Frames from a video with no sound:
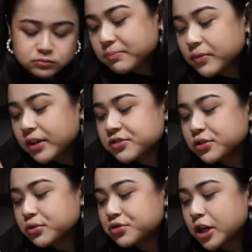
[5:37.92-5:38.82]
Next,
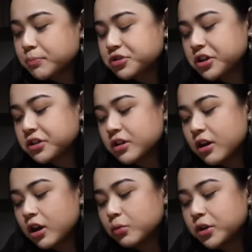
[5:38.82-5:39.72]
itong chapchay
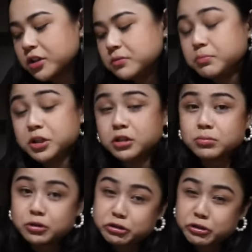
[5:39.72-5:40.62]
nila with peanut
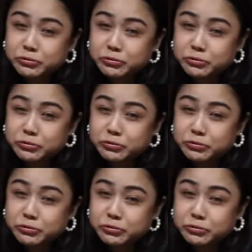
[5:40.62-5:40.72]
butter.